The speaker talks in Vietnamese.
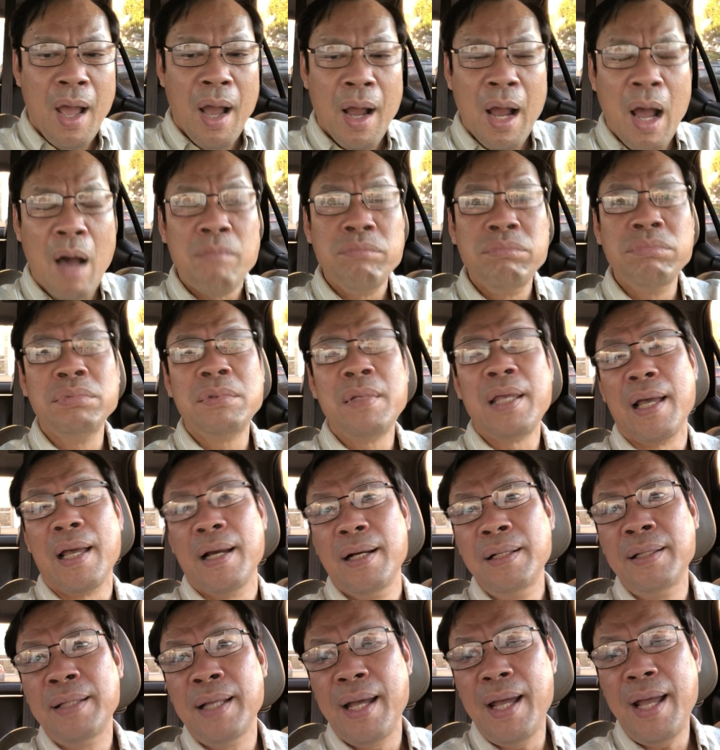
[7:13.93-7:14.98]
không
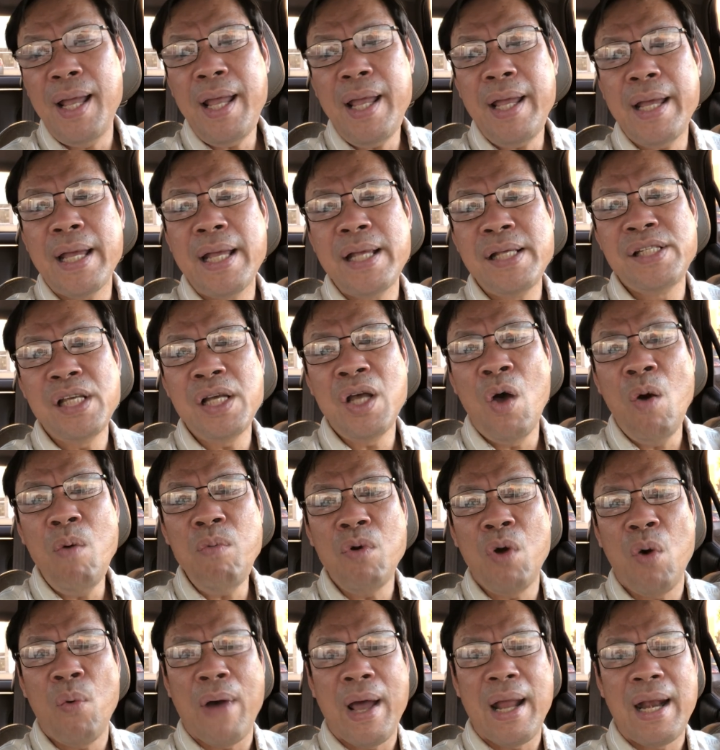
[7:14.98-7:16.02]
những thế, cái sức hút
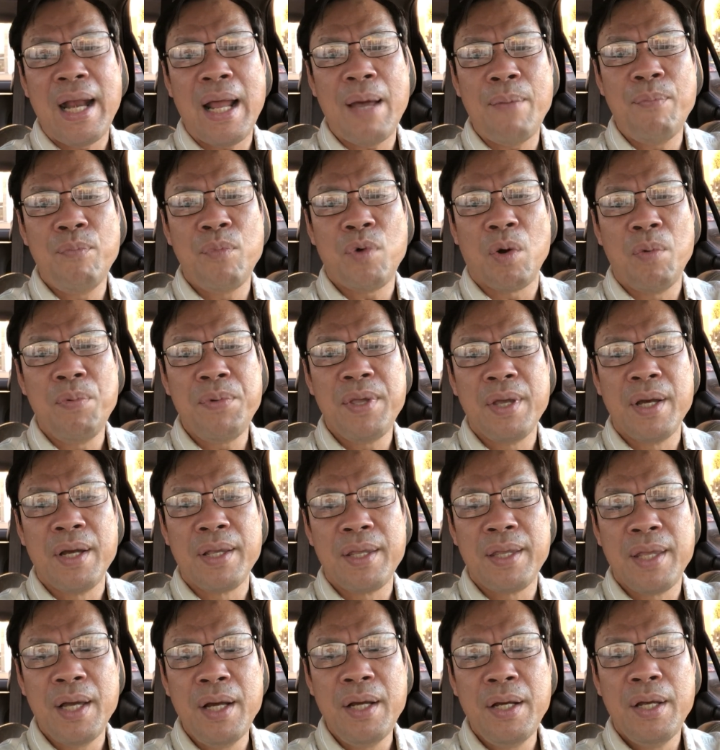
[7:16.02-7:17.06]
của Hoài Lâm cũng
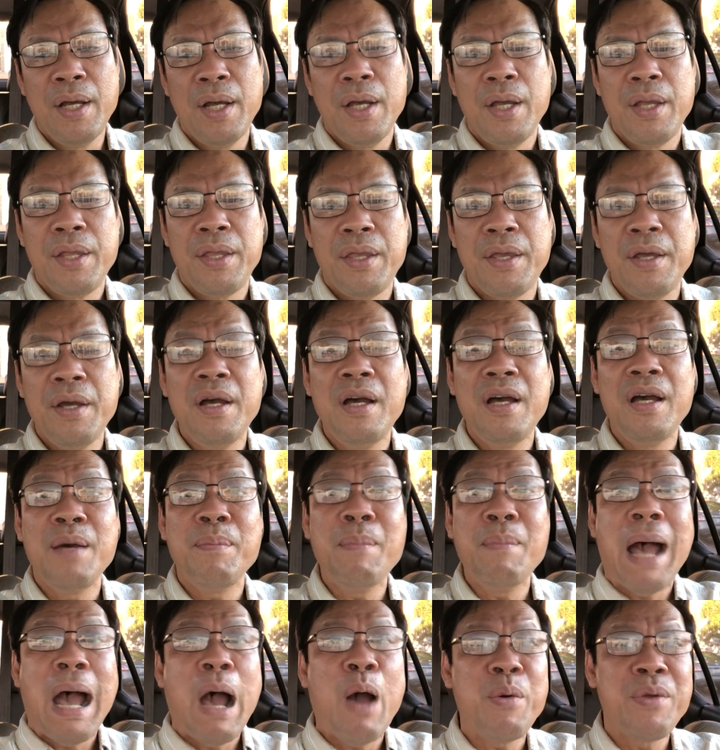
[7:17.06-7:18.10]
dường như chưa
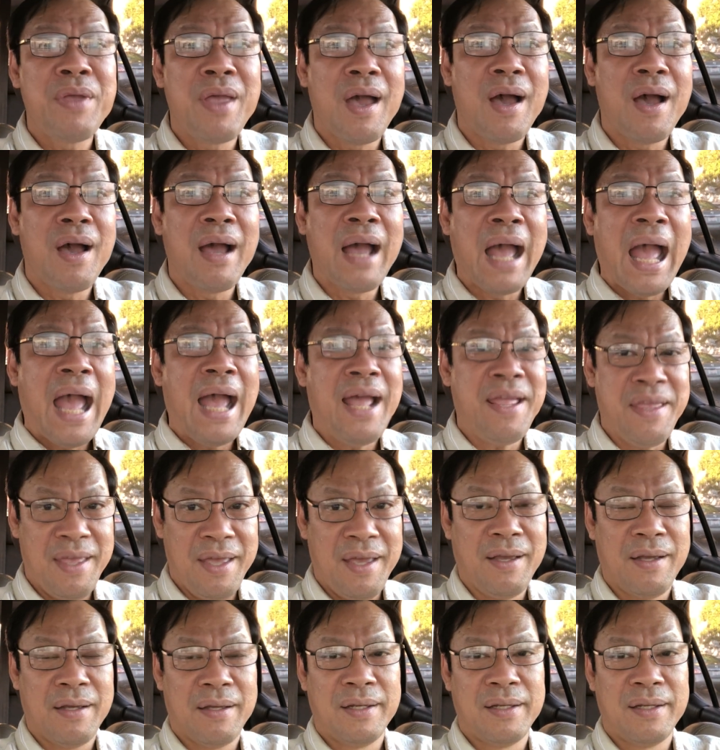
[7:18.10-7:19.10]
bao giờ hạ nhiệt.